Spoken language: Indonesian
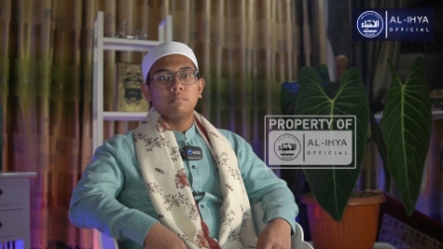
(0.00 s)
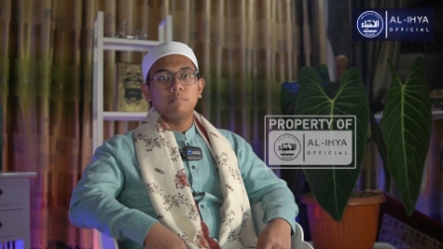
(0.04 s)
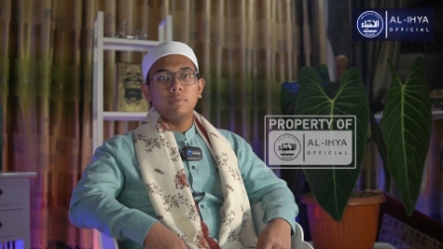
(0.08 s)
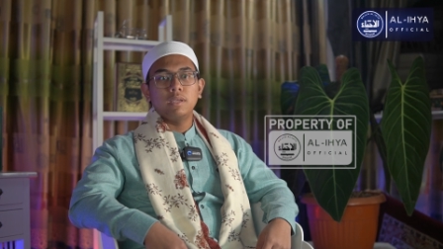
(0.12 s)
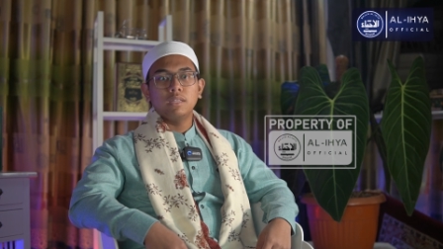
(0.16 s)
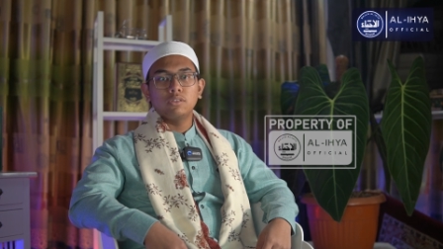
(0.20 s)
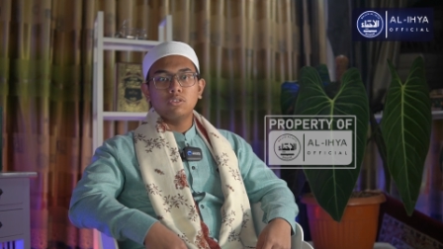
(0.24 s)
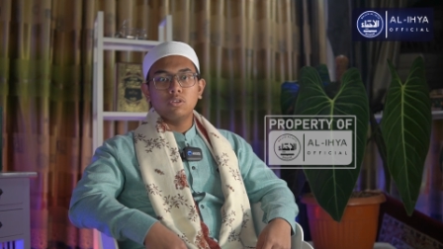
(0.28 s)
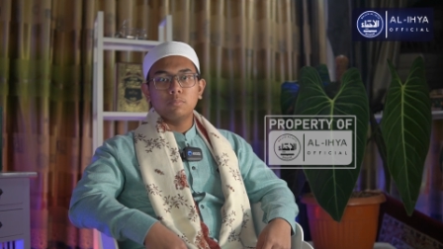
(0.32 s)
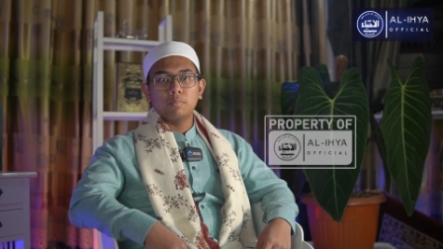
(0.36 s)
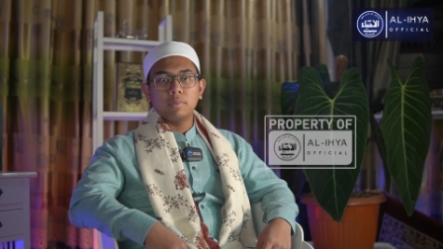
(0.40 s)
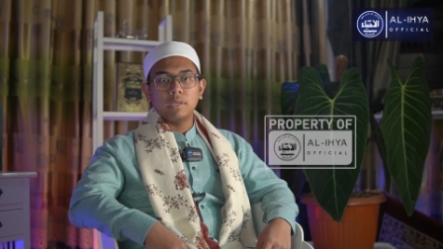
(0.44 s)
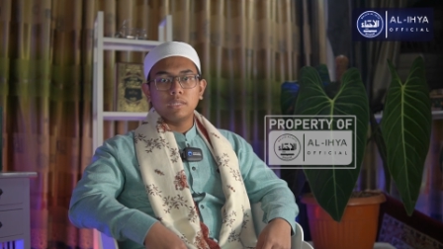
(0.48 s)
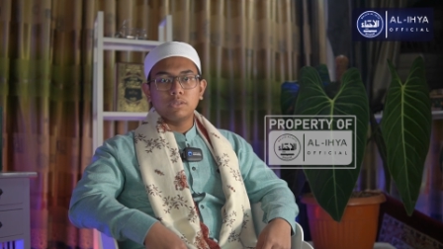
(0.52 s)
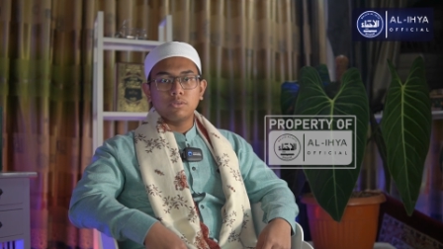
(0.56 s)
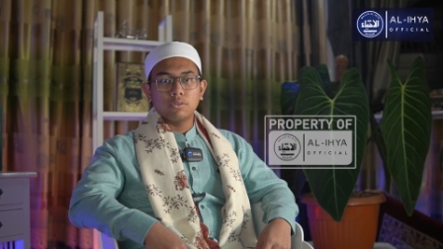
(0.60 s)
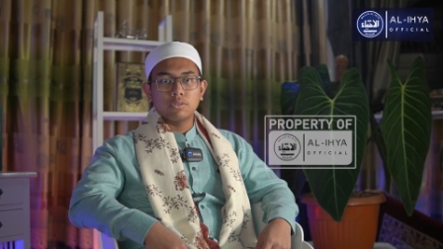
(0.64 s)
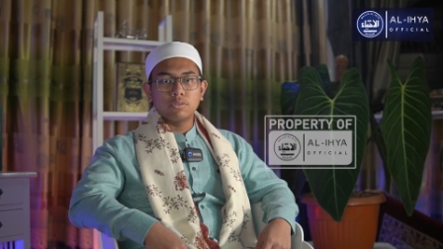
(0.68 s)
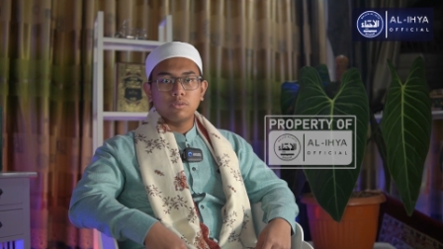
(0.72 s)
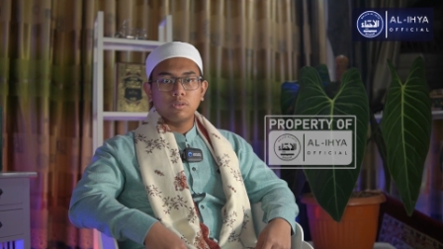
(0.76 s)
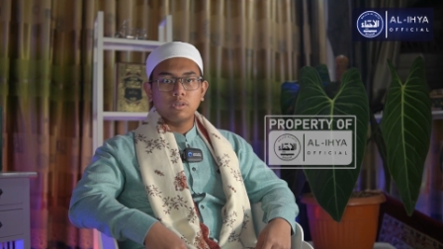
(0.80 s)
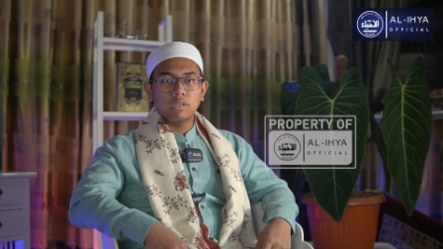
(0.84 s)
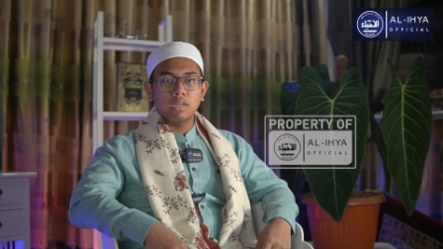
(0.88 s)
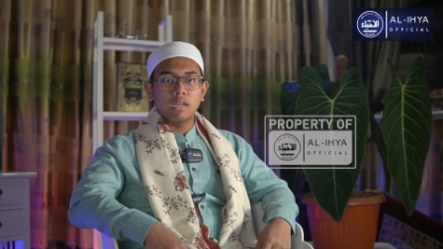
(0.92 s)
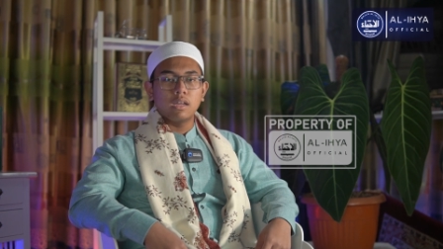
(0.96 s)

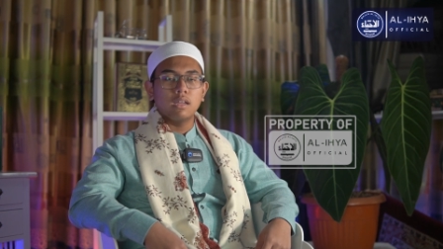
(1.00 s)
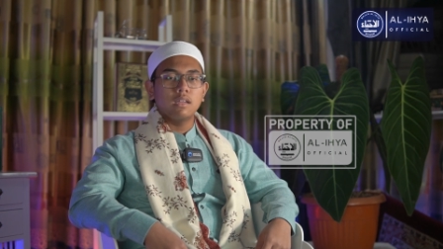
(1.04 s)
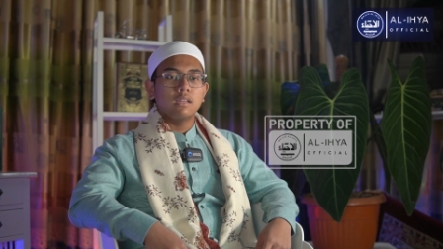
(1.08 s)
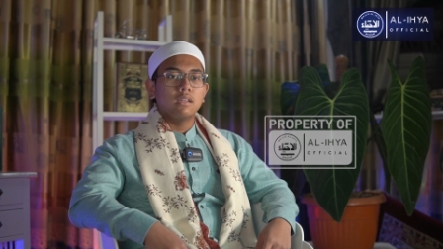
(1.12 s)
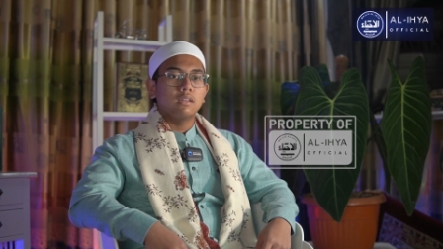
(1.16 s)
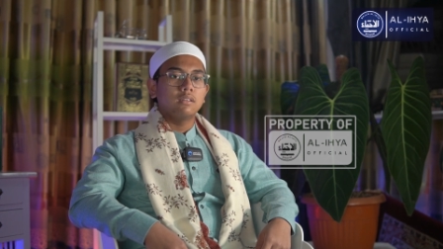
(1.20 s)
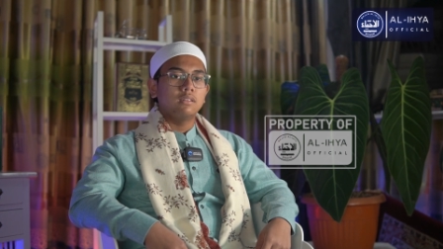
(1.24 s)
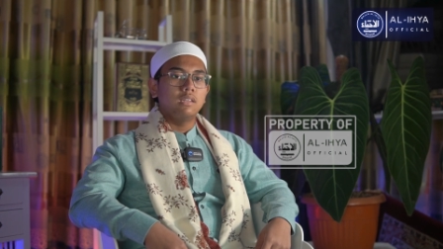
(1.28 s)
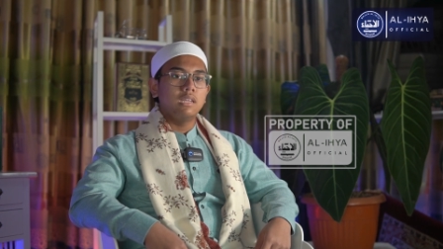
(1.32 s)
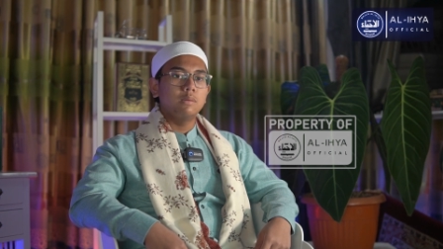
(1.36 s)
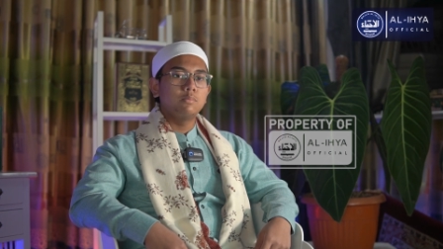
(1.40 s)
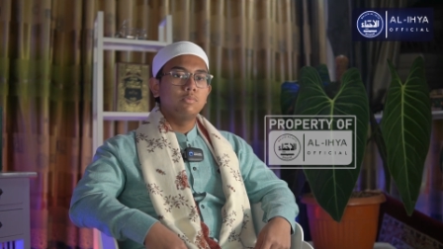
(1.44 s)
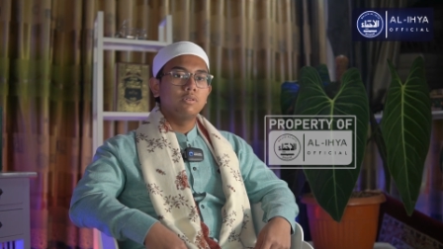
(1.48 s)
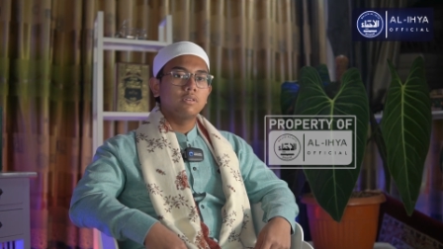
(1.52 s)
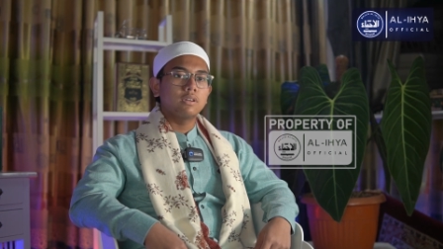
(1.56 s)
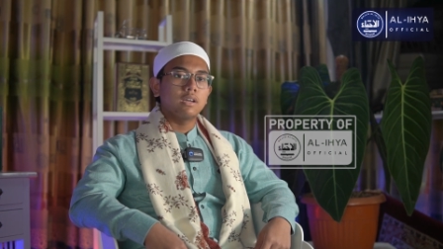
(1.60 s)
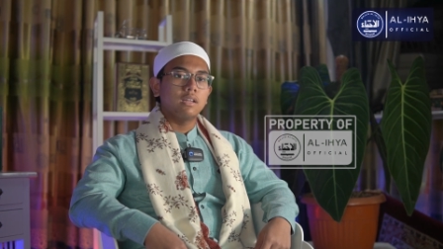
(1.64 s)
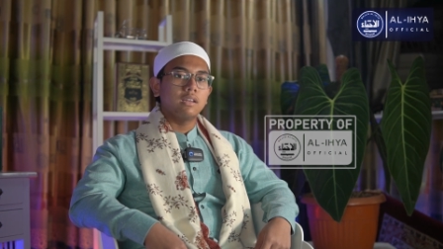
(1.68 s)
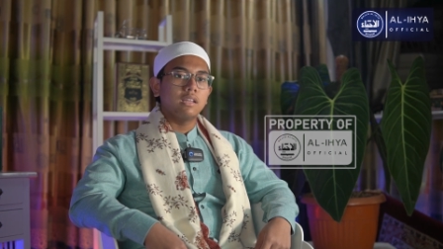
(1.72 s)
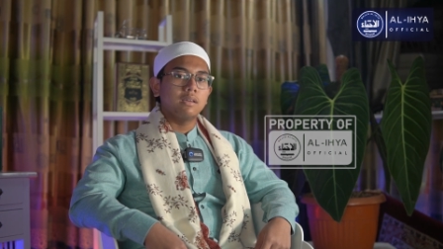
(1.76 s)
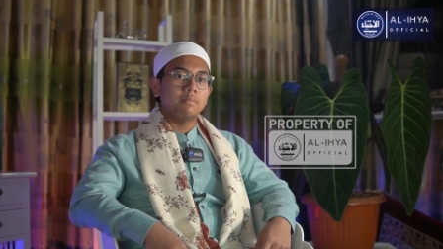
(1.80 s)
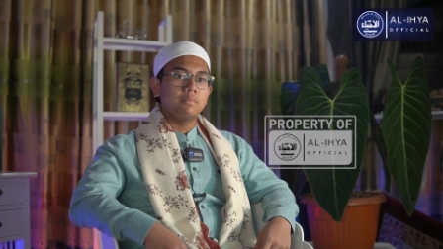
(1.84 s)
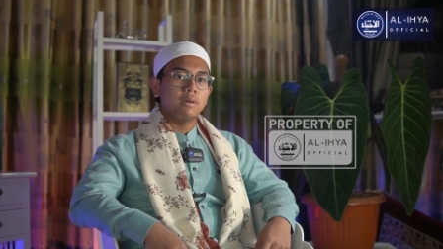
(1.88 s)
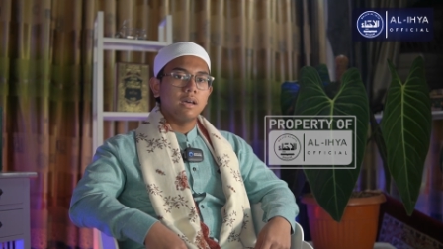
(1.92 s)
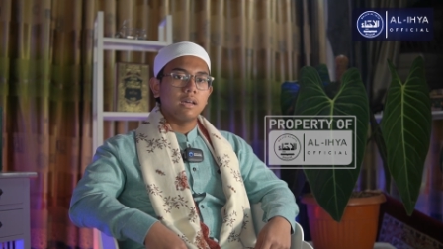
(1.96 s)
Pintu-pintu surga
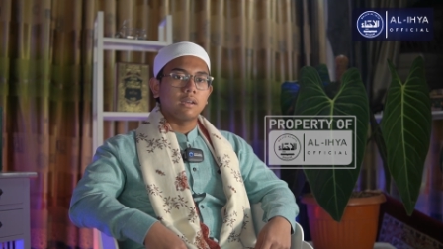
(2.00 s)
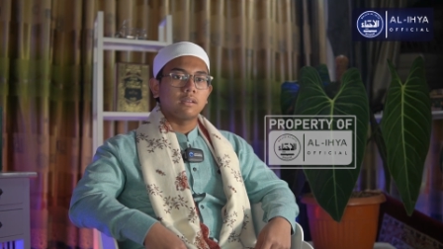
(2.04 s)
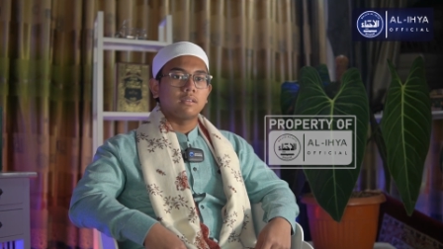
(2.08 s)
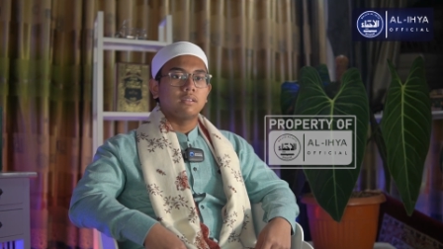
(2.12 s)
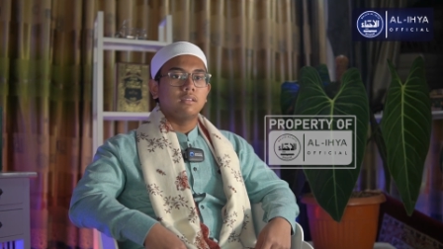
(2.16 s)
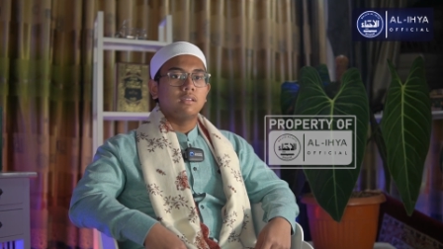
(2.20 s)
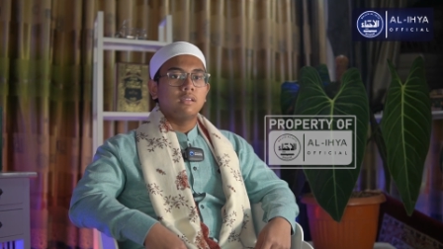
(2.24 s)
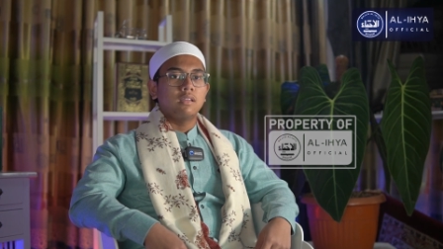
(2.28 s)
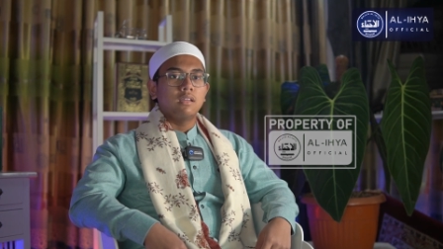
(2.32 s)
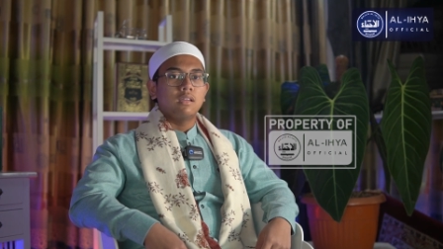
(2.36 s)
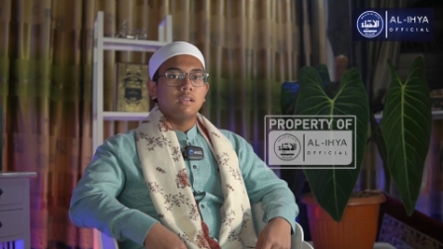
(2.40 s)
dibuka lebar